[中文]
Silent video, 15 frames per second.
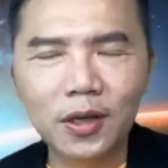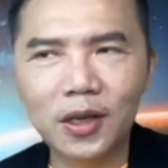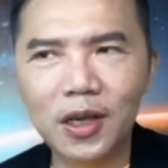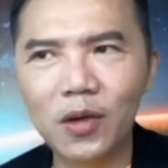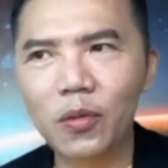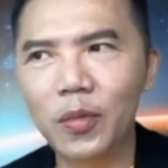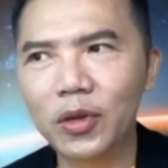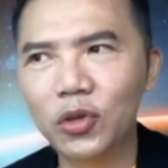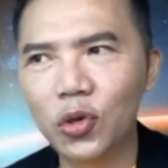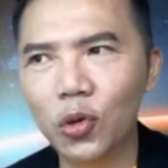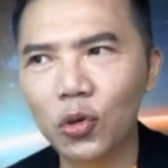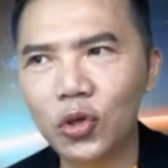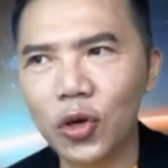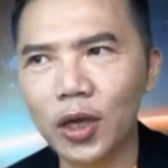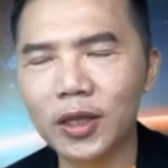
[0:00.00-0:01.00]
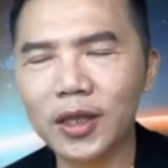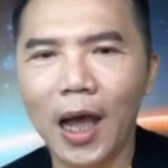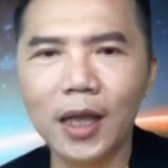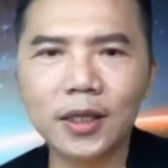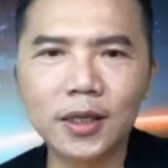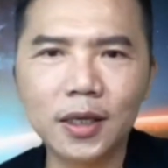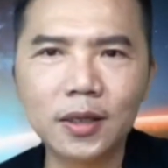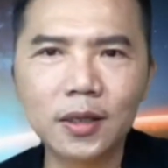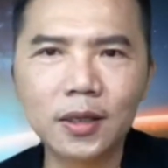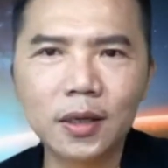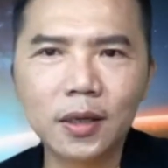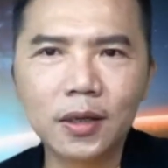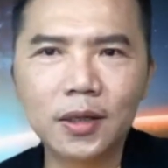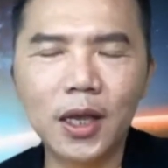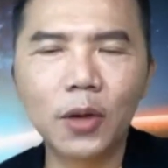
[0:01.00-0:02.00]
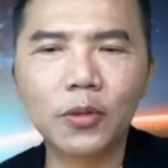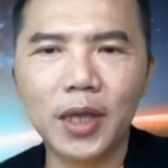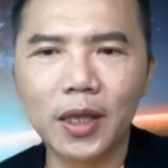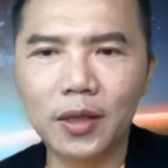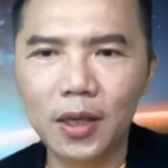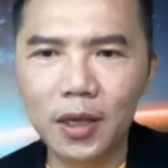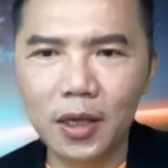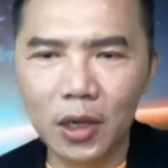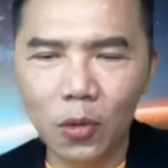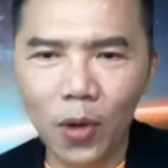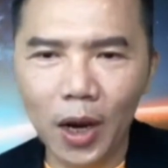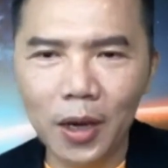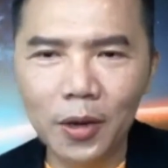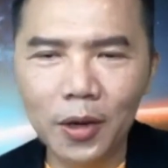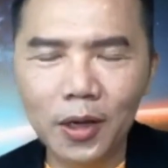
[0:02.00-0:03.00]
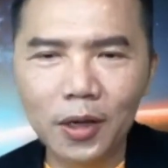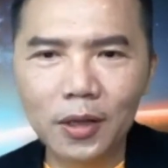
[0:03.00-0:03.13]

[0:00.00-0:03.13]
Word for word: 跟我们抽血、打针、吊点滴以外，